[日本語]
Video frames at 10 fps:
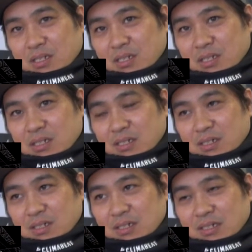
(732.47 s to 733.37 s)
どうしましょ
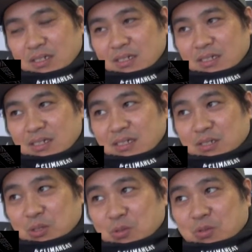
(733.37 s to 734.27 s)
うどこいましょうね
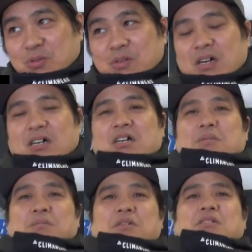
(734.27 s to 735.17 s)
ちょっと考
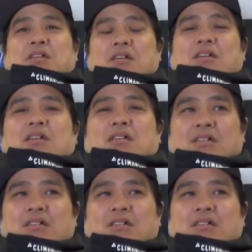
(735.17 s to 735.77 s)
えまましょうか、